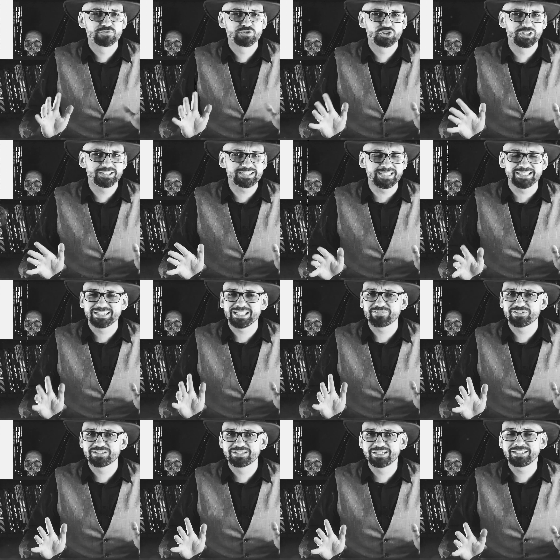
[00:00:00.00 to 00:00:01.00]
Wszystkich,
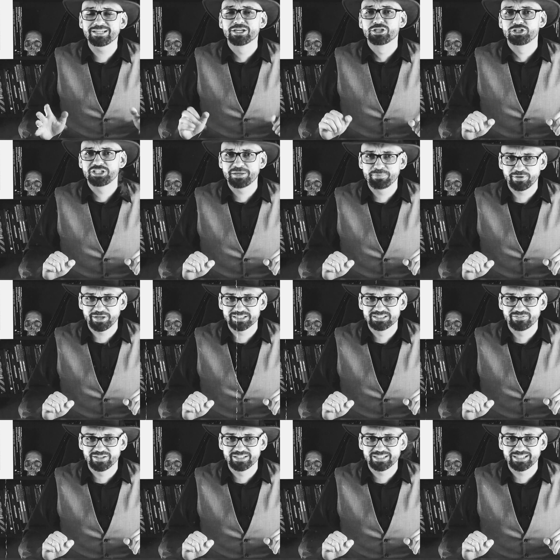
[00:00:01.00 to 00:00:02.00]
nawet tych
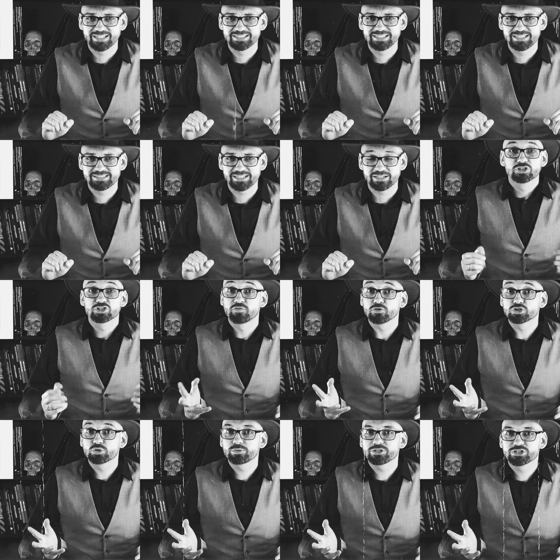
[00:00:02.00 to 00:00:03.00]
niepokazywanych na sesjach.
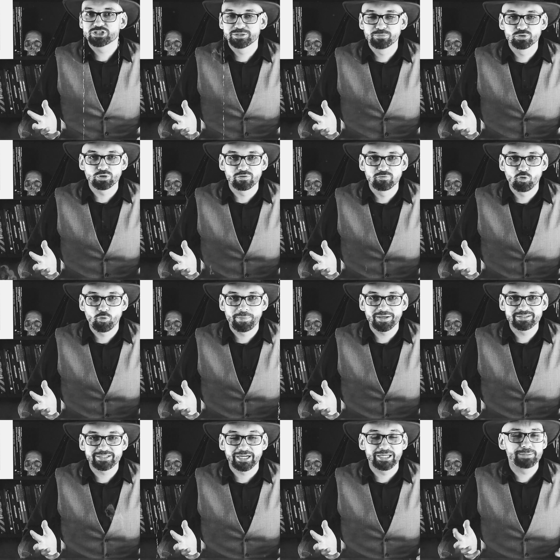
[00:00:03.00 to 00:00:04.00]
Stworzył je Szymon
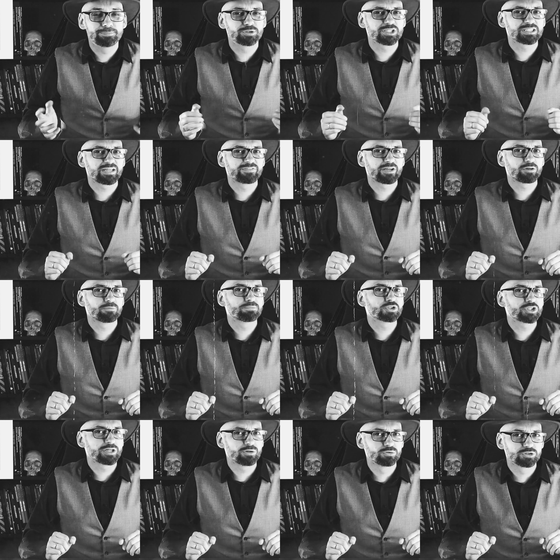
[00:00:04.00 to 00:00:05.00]
Ofłopatka i przedstawiałem
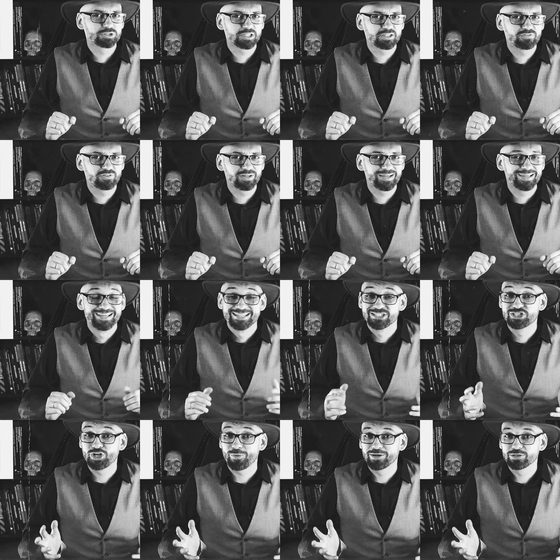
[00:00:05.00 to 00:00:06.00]
przeróżne chwile
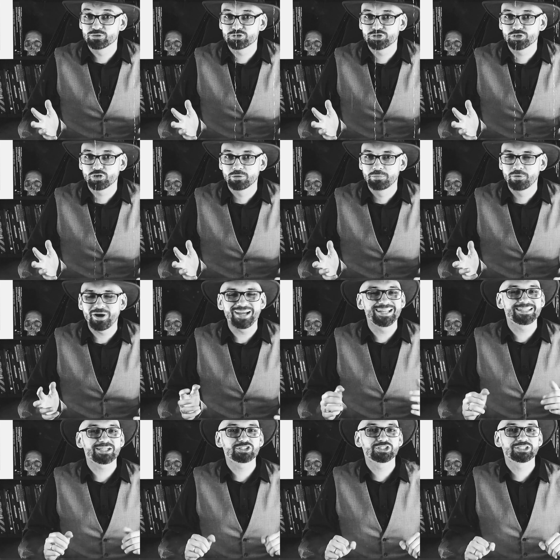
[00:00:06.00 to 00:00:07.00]
z działalności hobo,
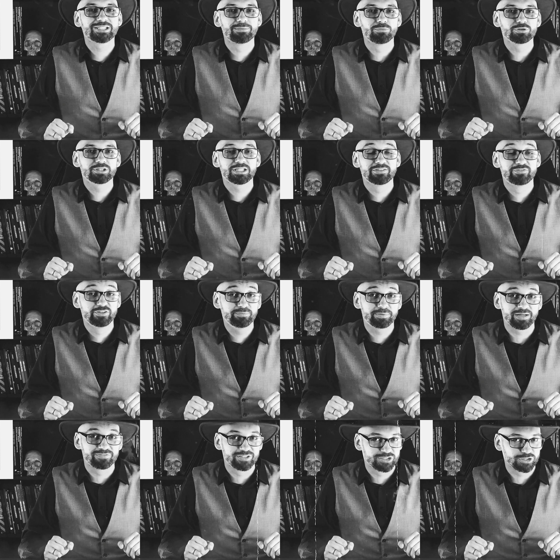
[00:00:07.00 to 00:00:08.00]
ale także samotnych
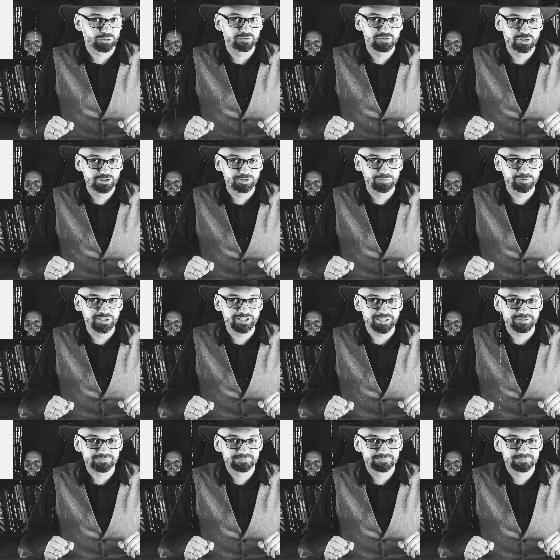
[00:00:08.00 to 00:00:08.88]
wypraw naszego wielorybnika.